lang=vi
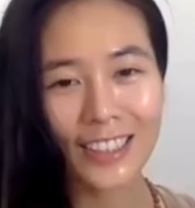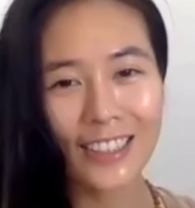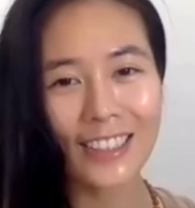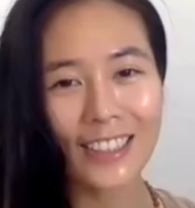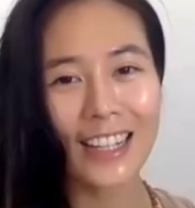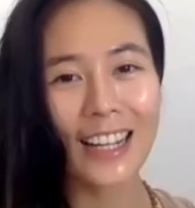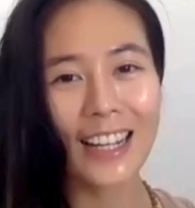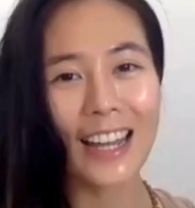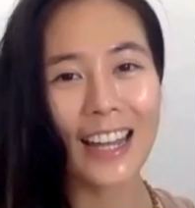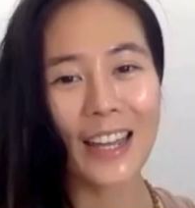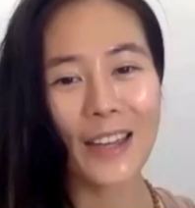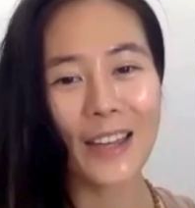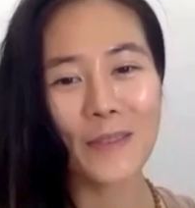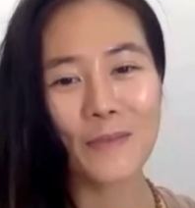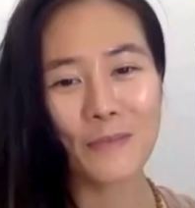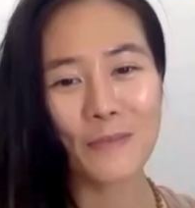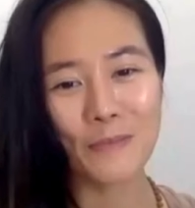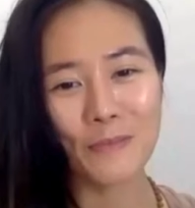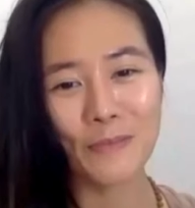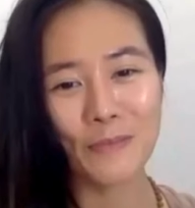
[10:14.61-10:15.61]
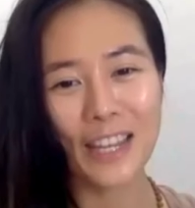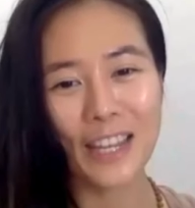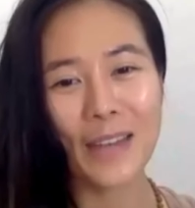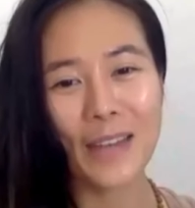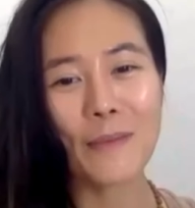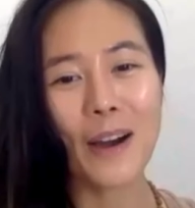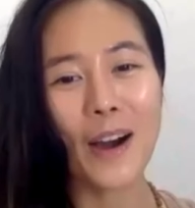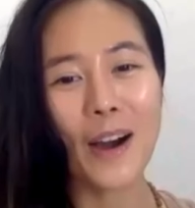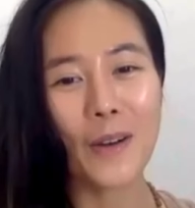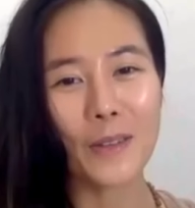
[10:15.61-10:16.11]
chị... các em
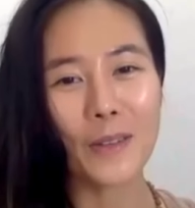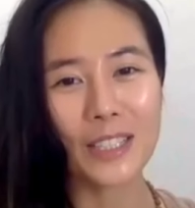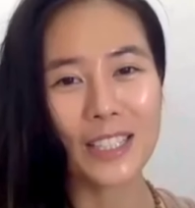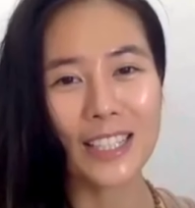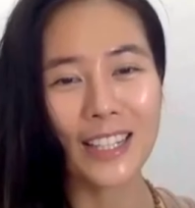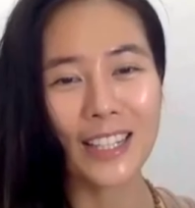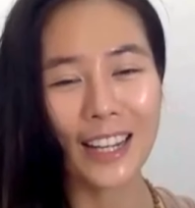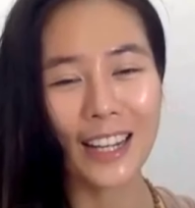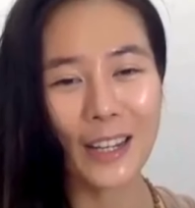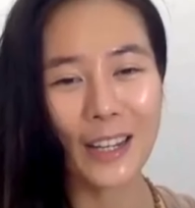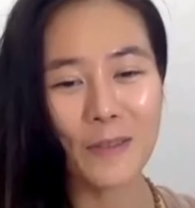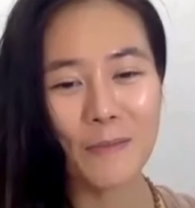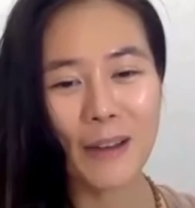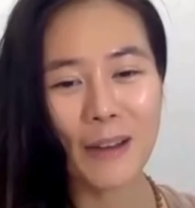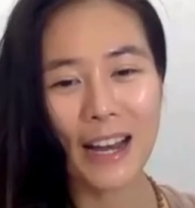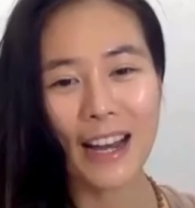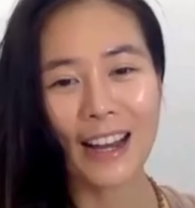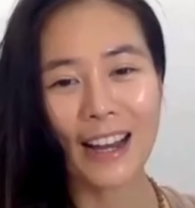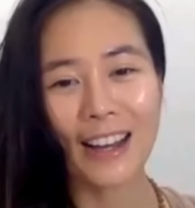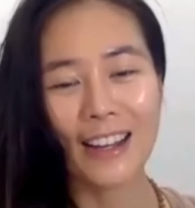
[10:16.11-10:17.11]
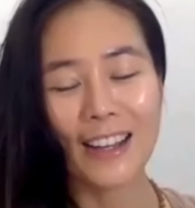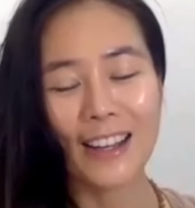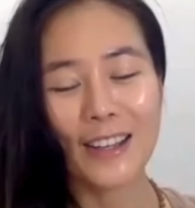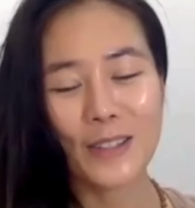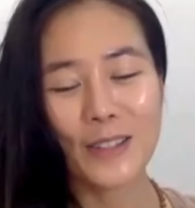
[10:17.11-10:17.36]
em họ của chị khi mà